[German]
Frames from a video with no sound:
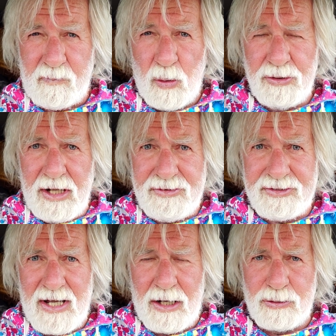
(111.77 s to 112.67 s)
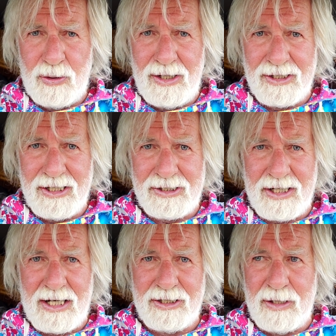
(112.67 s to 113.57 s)
Und jetzt aktuell geht
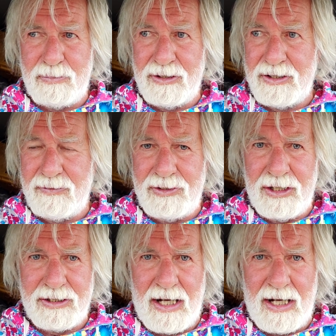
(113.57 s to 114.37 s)
gerade der Blinker wieder.